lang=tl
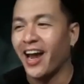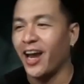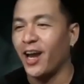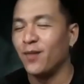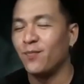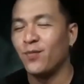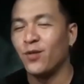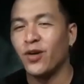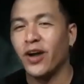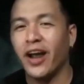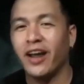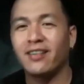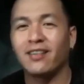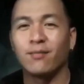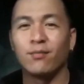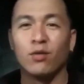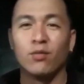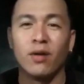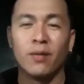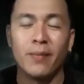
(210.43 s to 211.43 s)
Ayan po guys,
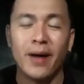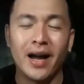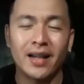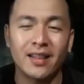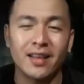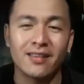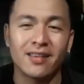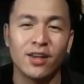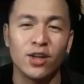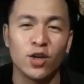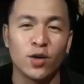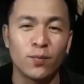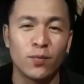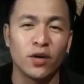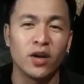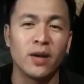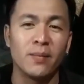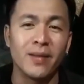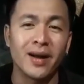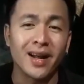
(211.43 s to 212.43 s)
ang bumabati sa inyo
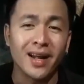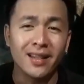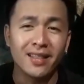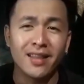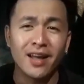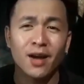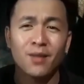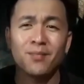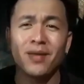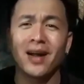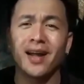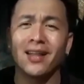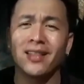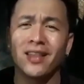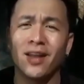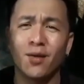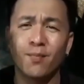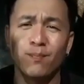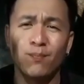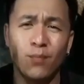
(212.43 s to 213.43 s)
po na magandang
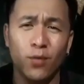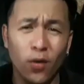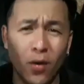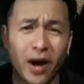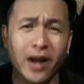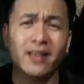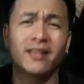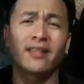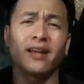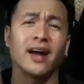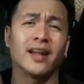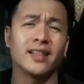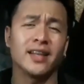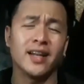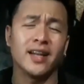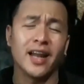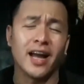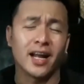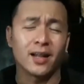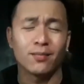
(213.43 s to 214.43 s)
magandang buhay sa
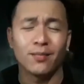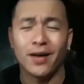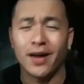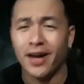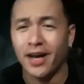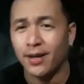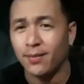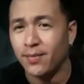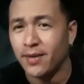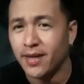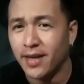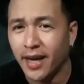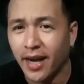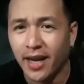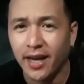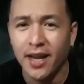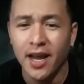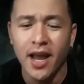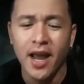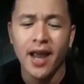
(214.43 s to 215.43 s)
ating lahat mga
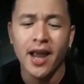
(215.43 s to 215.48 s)
kaibigan.